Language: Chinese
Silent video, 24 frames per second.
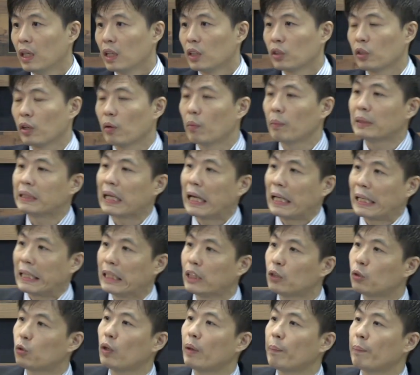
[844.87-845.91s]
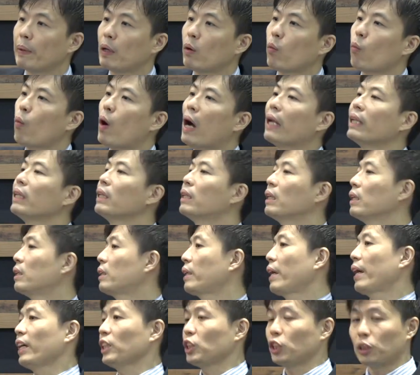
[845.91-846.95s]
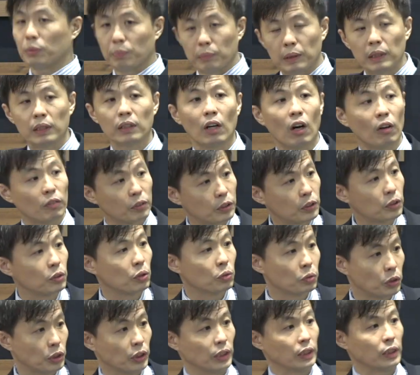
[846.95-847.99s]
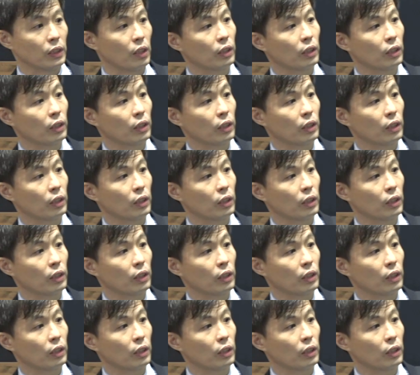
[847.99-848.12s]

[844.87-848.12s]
对，我们讲一队兵，one detachment of soldiers。